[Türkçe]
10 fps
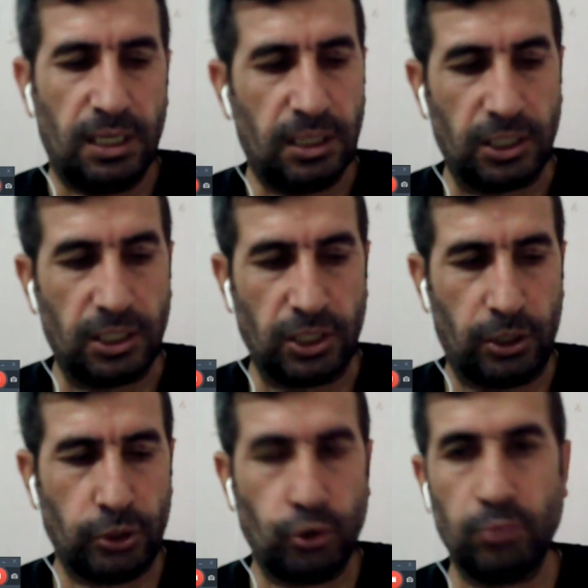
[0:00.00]

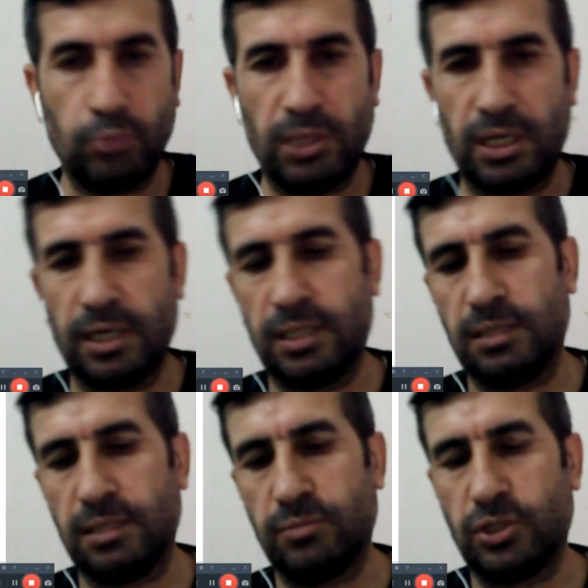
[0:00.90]
dejenerasyon meydana
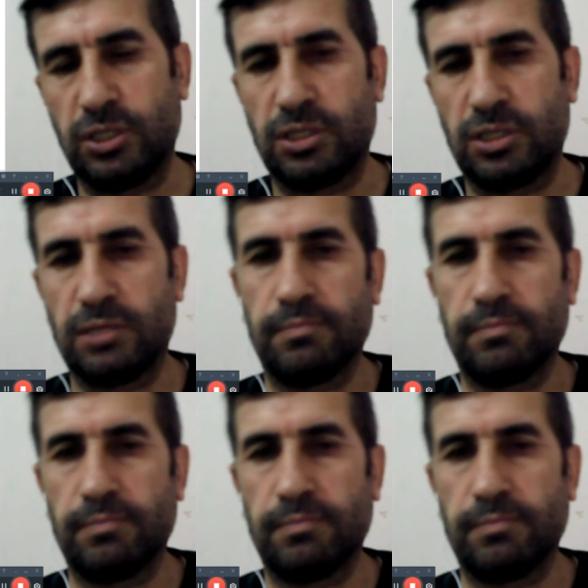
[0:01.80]
getirilmiştir.